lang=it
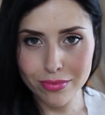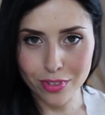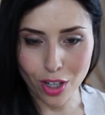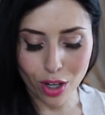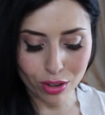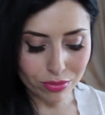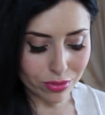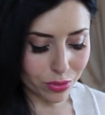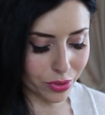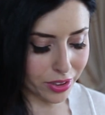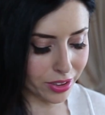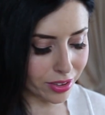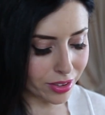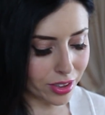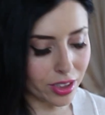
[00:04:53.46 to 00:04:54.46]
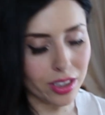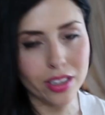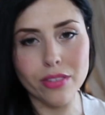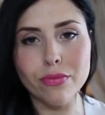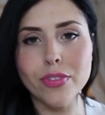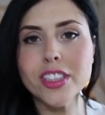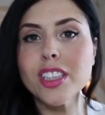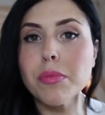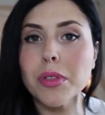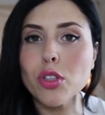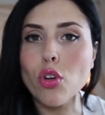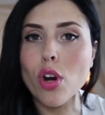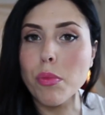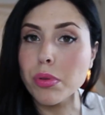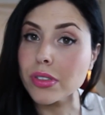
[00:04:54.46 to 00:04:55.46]
no? Quindi infatti
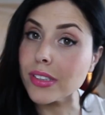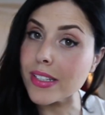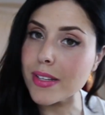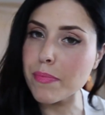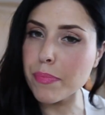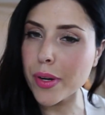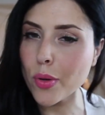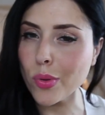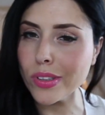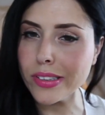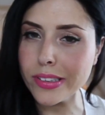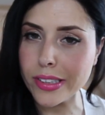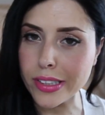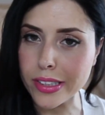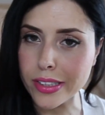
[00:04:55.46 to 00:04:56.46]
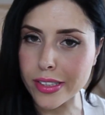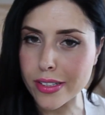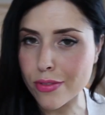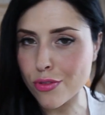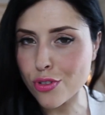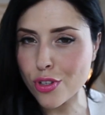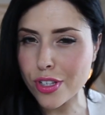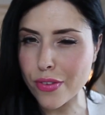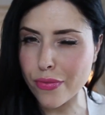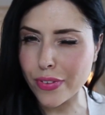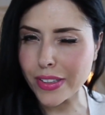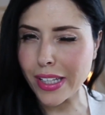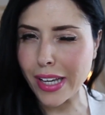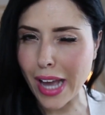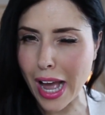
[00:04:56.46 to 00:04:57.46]
Madonna porta sempre guantini, non so se
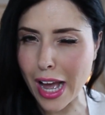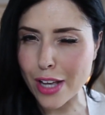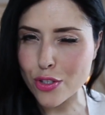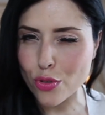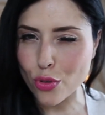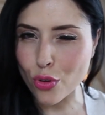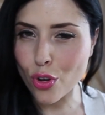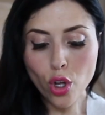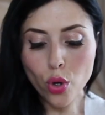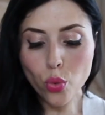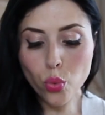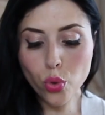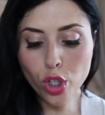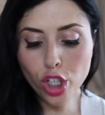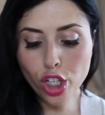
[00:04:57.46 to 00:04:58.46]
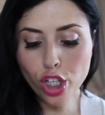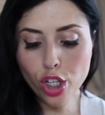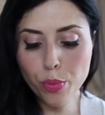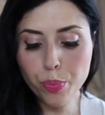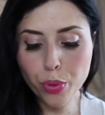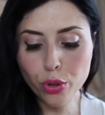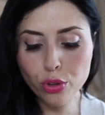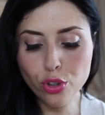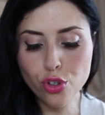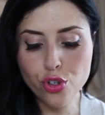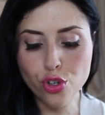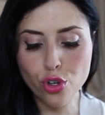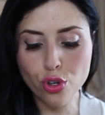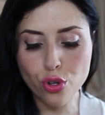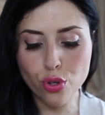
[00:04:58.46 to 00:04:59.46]
fate caso. Willy
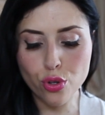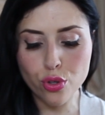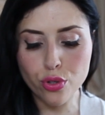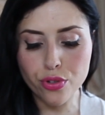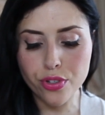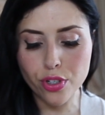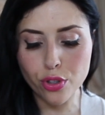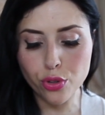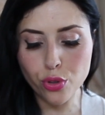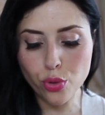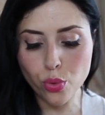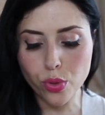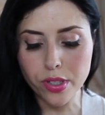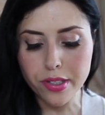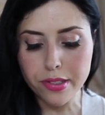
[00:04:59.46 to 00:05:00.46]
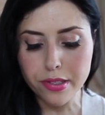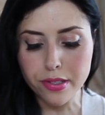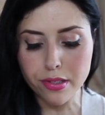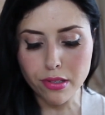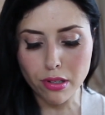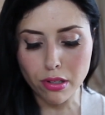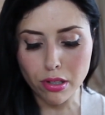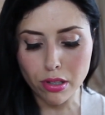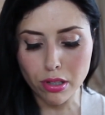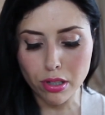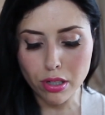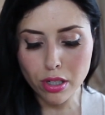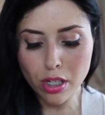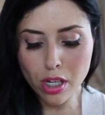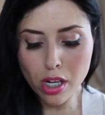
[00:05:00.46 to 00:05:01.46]
Prodigieuse Nux, eh,
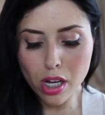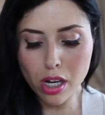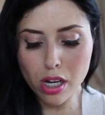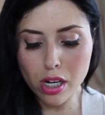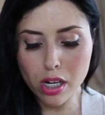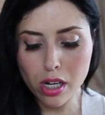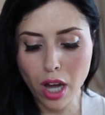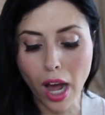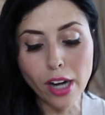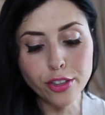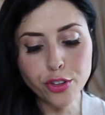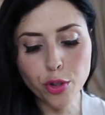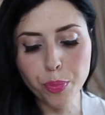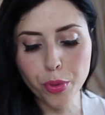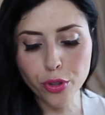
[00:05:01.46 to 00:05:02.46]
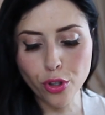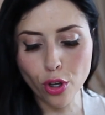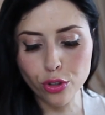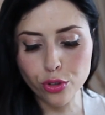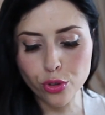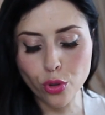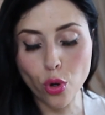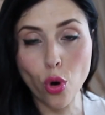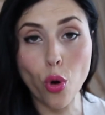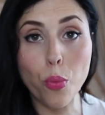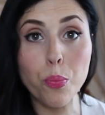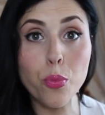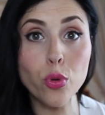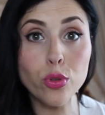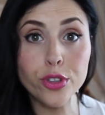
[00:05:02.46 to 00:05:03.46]
altro prodotto
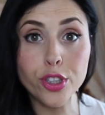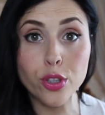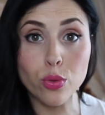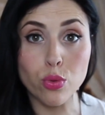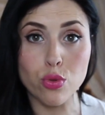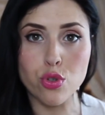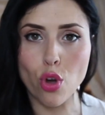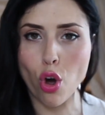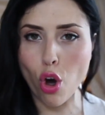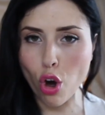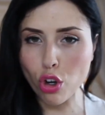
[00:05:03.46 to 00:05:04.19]
multiuso,